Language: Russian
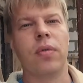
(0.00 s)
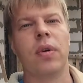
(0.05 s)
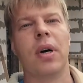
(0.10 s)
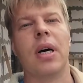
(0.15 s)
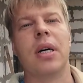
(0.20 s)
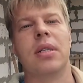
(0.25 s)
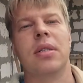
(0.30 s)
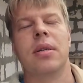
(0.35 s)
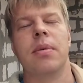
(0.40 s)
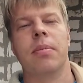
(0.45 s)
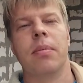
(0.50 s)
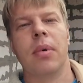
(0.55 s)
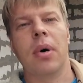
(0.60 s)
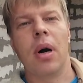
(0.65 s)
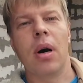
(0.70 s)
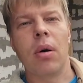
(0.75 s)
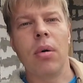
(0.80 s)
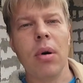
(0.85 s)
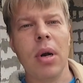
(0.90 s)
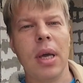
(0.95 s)
в каждом
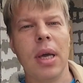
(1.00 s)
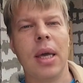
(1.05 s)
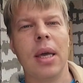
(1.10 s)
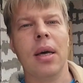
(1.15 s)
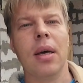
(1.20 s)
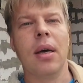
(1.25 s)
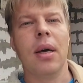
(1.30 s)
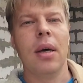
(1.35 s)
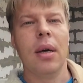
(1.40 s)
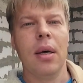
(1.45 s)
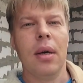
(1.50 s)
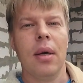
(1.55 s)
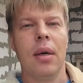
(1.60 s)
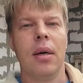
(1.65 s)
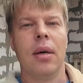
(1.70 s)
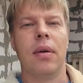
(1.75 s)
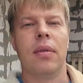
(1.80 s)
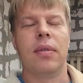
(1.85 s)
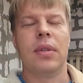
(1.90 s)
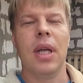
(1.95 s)
ролике,
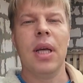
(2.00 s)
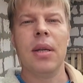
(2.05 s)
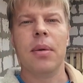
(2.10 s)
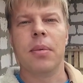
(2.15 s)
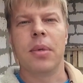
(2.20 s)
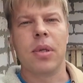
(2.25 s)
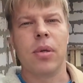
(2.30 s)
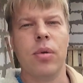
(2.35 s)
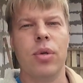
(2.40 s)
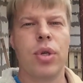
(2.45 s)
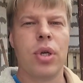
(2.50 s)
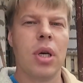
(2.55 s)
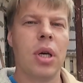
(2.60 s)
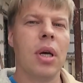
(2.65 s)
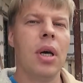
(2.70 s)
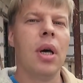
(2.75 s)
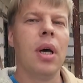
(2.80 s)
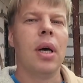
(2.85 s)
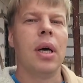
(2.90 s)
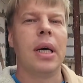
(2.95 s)
а, в данном
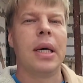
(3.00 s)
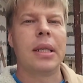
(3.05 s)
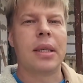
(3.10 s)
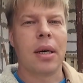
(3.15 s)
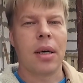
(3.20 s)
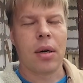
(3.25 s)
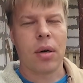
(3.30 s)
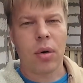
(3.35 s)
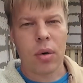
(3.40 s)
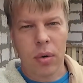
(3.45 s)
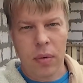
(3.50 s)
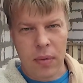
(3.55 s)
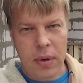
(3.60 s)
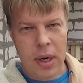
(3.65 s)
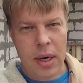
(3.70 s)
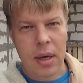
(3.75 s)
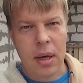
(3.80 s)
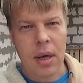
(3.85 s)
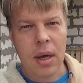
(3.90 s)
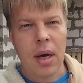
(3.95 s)
случае это
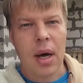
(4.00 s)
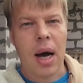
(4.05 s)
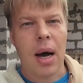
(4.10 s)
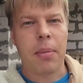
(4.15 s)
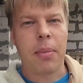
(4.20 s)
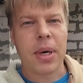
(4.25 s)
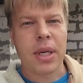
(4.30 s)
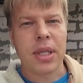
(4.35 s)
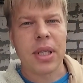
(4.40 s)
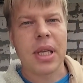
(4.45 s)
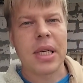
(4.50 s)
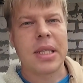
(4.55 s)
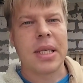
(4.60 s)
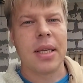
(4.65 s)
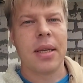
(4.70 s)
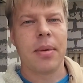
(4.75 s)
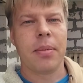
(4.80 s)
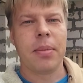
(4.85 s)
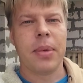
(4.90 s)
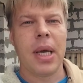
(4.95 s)
кровля. Обошлась
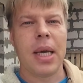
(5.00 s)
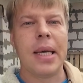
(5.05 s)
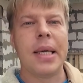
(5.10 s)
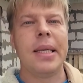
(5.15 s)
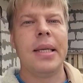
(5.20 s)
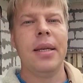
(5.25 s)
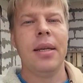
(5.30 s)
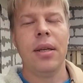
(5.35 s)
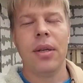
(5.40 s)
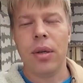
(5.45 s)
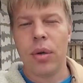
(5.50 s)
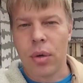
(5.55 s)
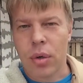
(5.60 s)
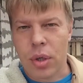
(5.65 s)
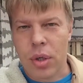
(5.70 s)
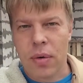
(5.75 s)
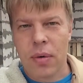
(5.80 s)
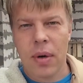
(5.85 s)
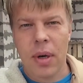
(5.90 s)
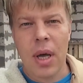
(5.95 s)
она мне
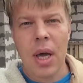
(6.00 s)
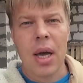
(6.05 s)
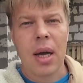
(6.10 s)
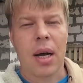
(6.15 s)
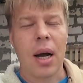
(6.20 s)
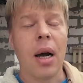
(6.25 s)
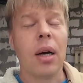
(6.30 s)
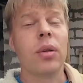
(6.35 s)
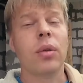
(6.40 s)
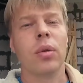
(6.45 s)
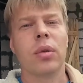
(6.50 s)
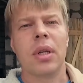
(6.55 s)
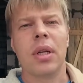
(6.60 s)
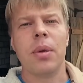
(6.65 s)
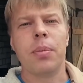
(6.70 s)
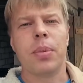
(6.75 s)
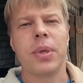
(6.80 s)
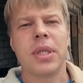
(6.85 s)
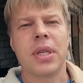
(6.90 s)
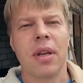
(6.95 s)
недешево, как кто-то
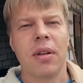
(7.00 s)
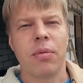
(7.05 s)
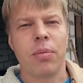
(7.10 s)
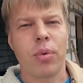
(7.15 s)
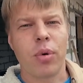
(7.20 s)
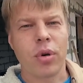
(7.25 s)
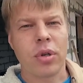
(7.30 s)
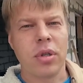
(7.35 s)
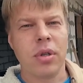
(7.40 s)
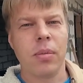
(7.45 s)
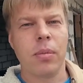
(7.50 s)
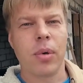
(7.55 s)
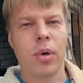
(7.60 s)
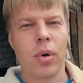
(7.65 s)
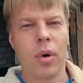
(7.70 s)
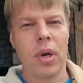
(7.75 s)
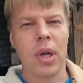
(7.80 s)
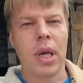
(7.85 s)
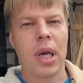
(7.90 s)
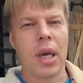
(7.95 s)
написал в прошлом
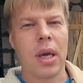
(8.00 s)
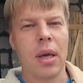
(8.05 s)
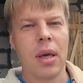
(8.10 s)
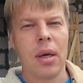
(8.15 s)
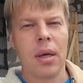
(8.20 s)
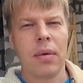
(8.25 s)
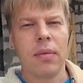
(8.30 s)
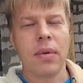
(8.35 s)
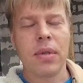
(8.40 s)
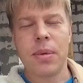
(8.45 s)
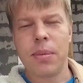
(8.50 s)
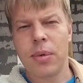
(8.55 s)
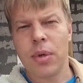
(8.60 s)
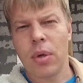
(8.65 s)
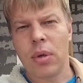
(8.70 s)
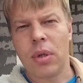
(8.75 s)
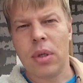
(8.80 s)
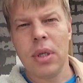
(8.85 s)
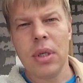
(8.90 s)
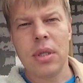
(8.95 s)
ролике.
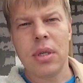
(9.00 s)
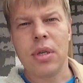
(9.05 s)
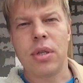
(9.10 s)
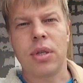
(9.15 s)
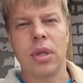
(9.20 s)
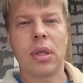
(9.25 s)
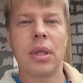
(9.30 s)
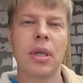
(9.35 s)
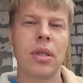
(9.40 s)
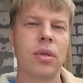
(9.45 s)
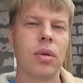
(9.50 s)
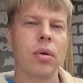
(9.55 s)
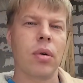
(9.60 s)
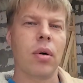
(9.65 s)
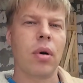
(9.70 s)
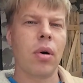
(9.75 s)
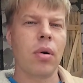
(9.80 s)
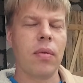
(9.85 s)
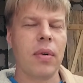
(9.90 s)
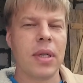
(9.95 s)
800 тысяч – это что,
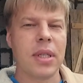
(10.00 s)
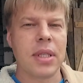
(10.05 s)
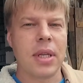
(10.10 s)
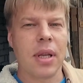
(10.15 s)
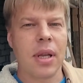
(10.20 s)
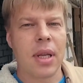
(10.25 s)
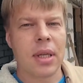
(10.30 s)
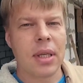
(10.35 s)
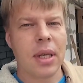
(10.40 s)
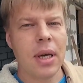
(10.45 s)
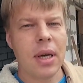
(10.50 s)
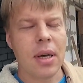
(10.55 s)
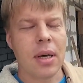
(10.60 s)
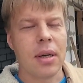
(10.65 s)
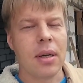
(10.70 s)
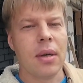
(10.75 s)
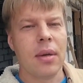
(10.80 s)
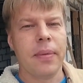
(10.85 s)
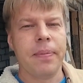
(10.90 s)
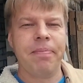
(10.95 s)
кровля золотая?